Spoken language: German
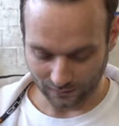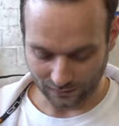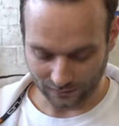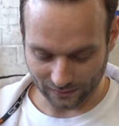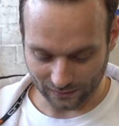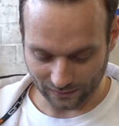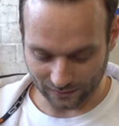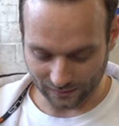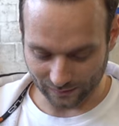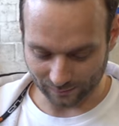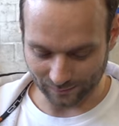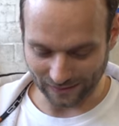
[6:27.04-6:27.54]

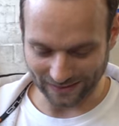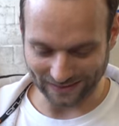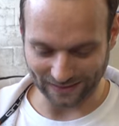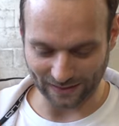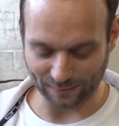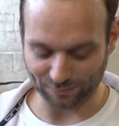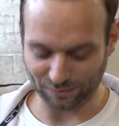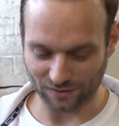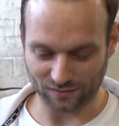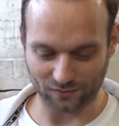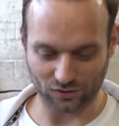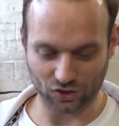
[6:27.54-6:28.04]
Ähm, da
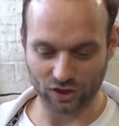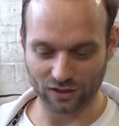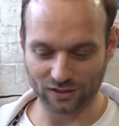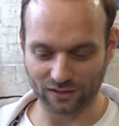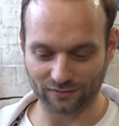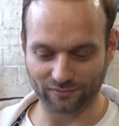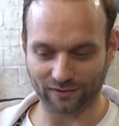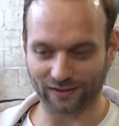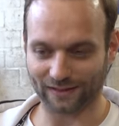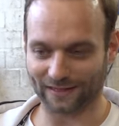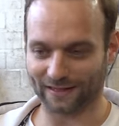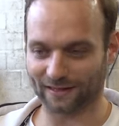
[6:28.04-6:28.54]
gibt es
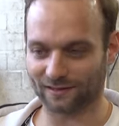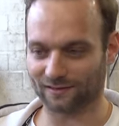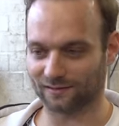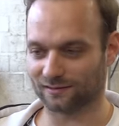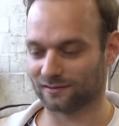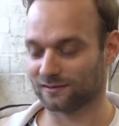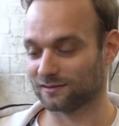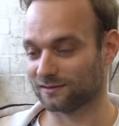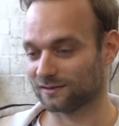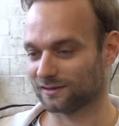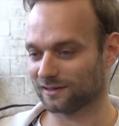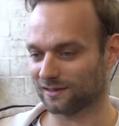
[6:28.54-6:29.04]
verschiedene
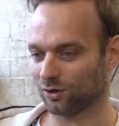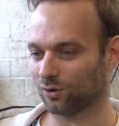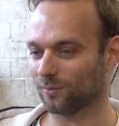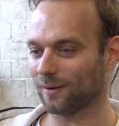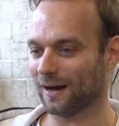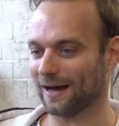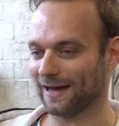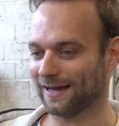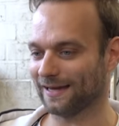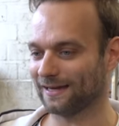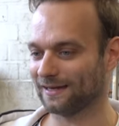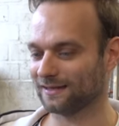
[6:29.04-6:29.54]
Varianten. Ich
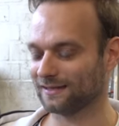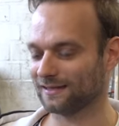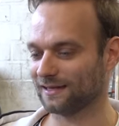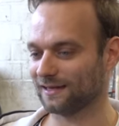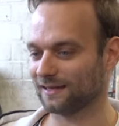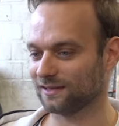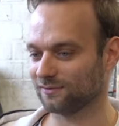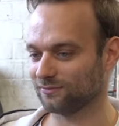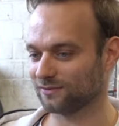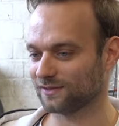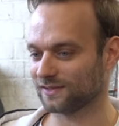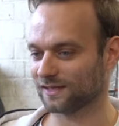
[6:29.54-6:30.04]
glaube, eine
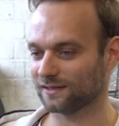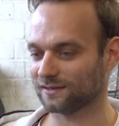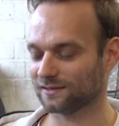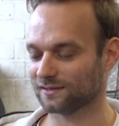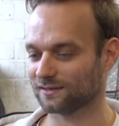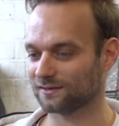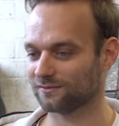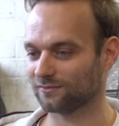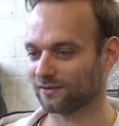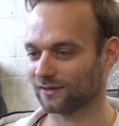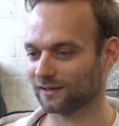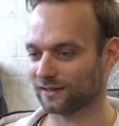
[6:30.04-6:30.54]
der
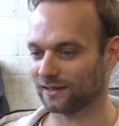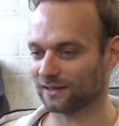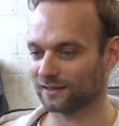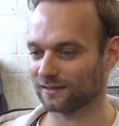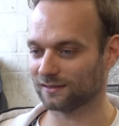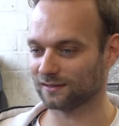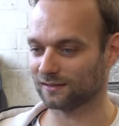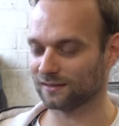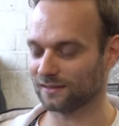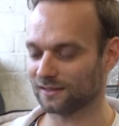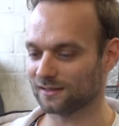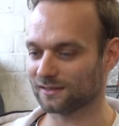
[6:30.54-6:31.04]
effizientesten
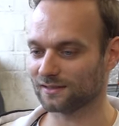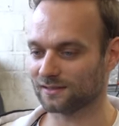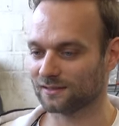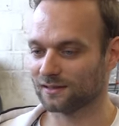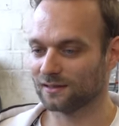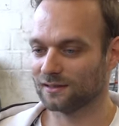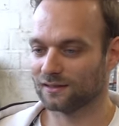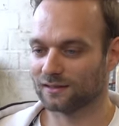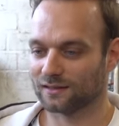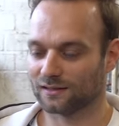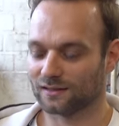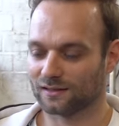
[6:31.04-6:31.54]
Varianten ist
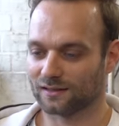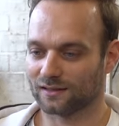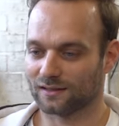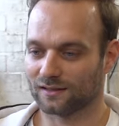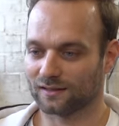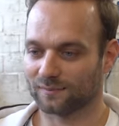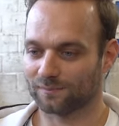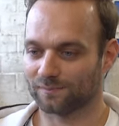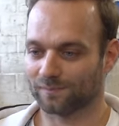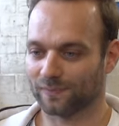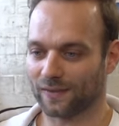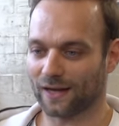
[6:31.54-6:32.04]

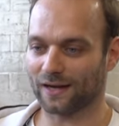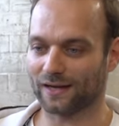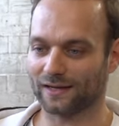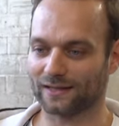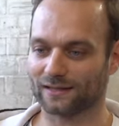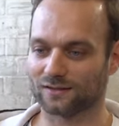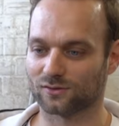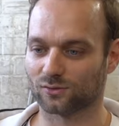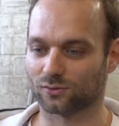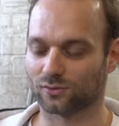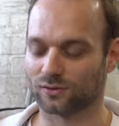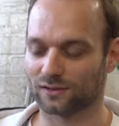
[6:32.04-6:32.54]
ähm,
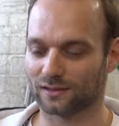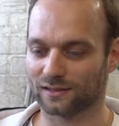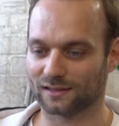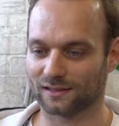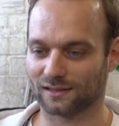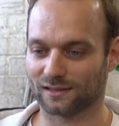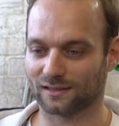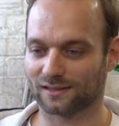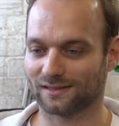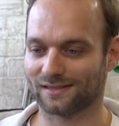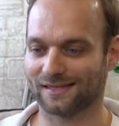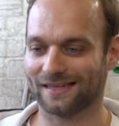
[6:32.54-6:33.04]
ein
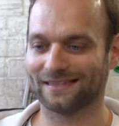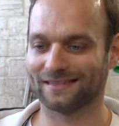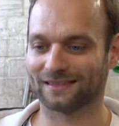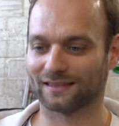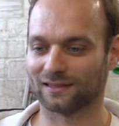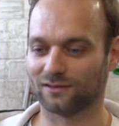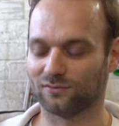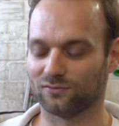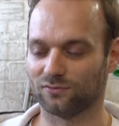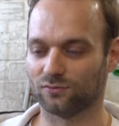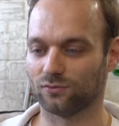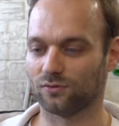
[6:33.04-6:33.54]
sogenannter
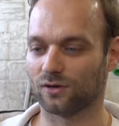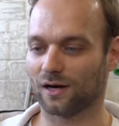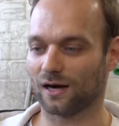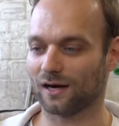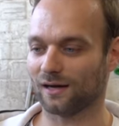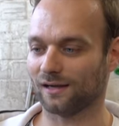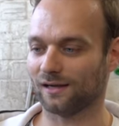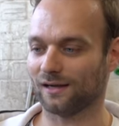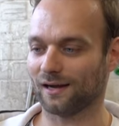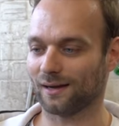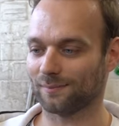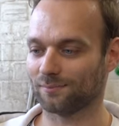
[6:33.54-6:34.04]

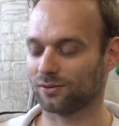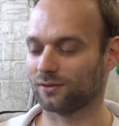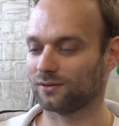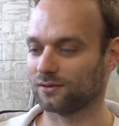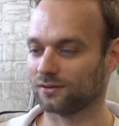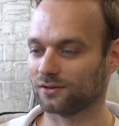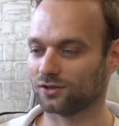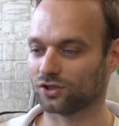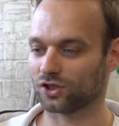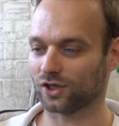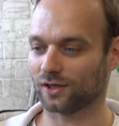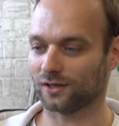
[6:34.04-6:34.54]

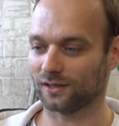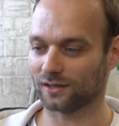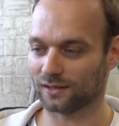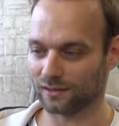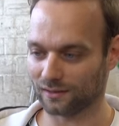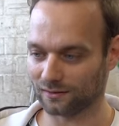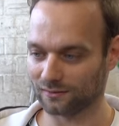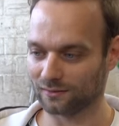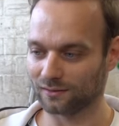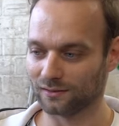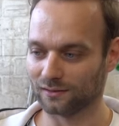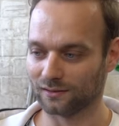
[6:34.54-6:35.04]

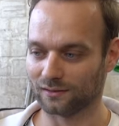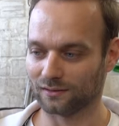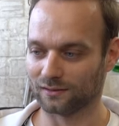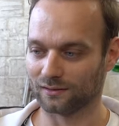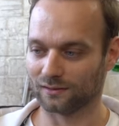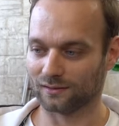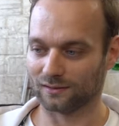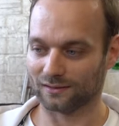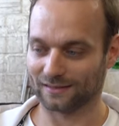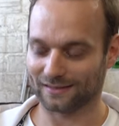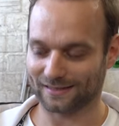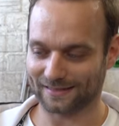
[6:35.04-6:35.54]
Zentrifugalabscheider.
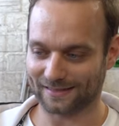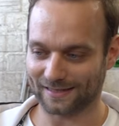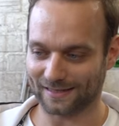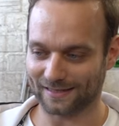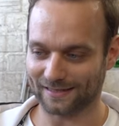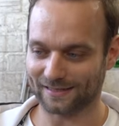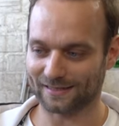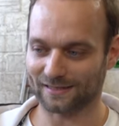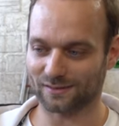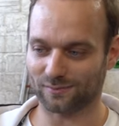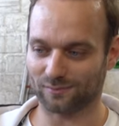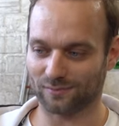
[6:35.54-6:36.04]
Das
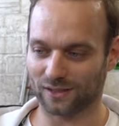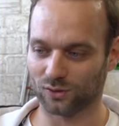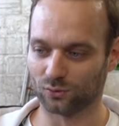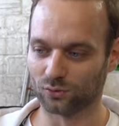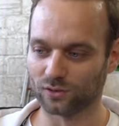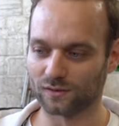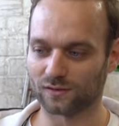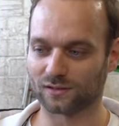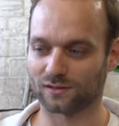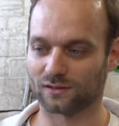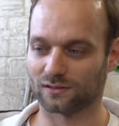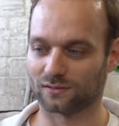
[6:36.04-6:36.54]
heißt, man
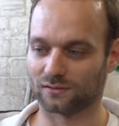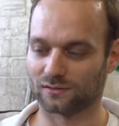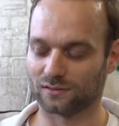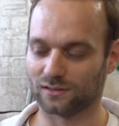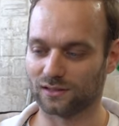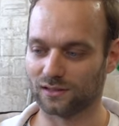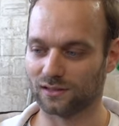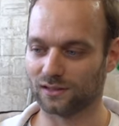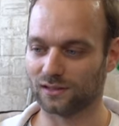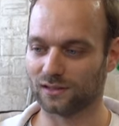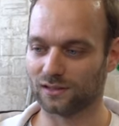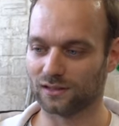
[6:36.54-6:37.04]
nutzt
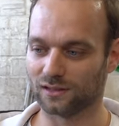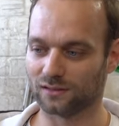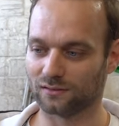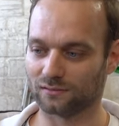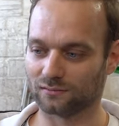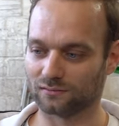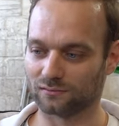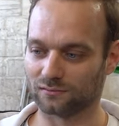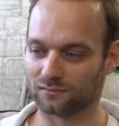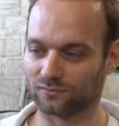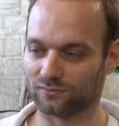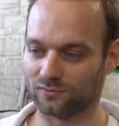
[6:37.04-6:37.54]

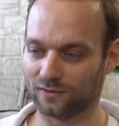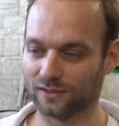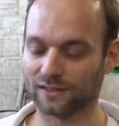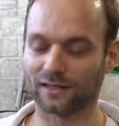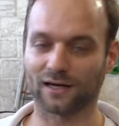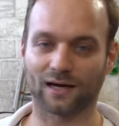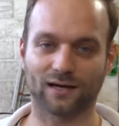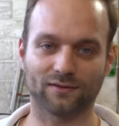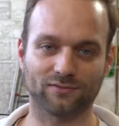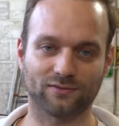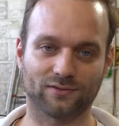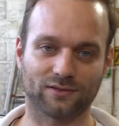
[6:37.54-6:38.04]
die
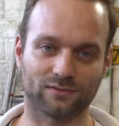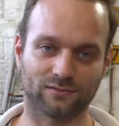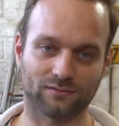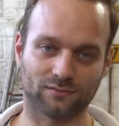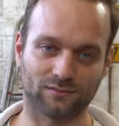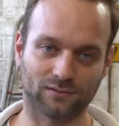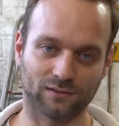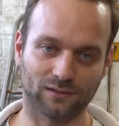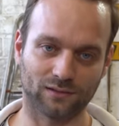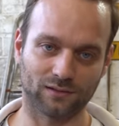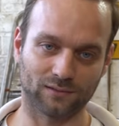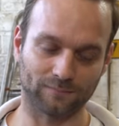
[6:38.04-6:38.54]
Fliehkraft.
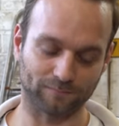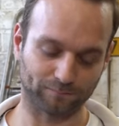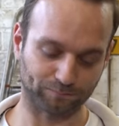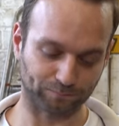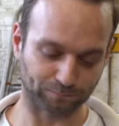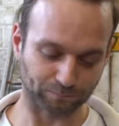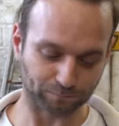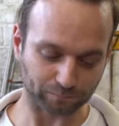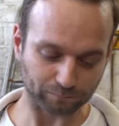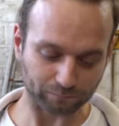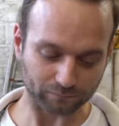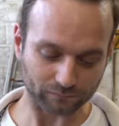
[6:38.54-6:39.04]

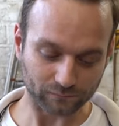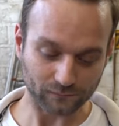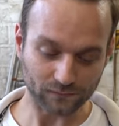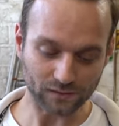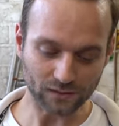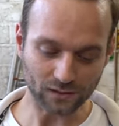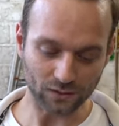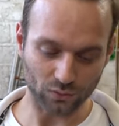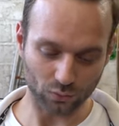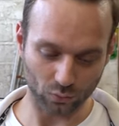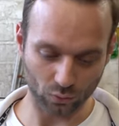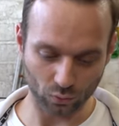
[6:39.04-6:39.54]

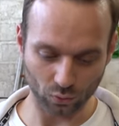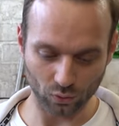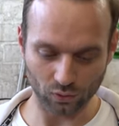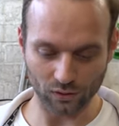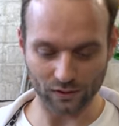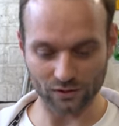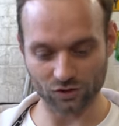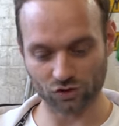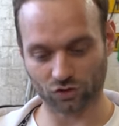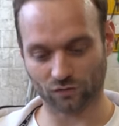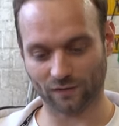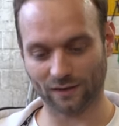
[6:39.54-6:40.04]
Öl
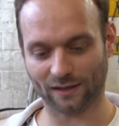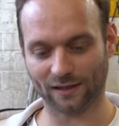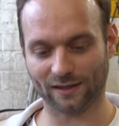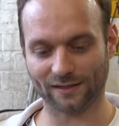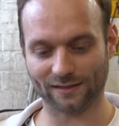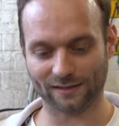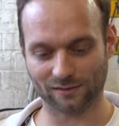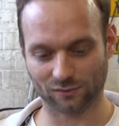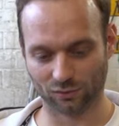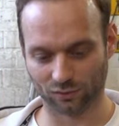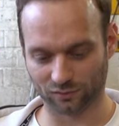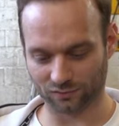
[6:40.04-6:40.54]
ist schwerer
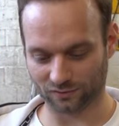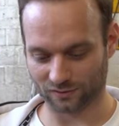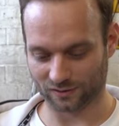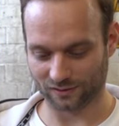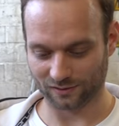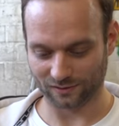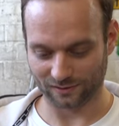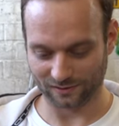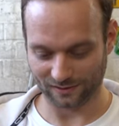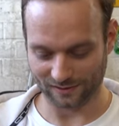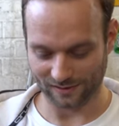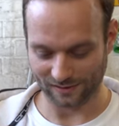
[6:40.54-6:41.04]
als Luft.
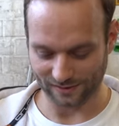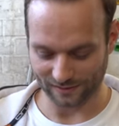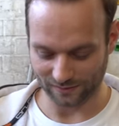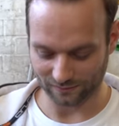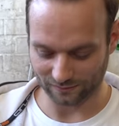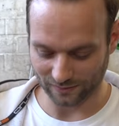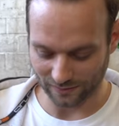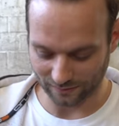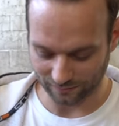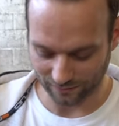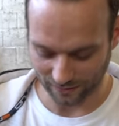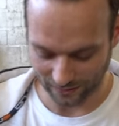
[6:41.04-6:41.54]
Das
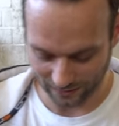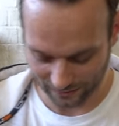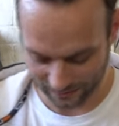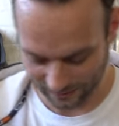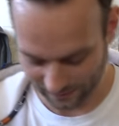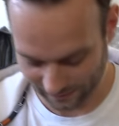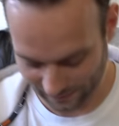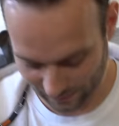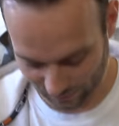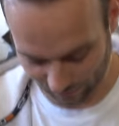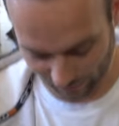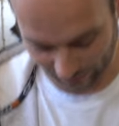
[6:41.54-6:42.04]
heißt, wenn wir jetzt als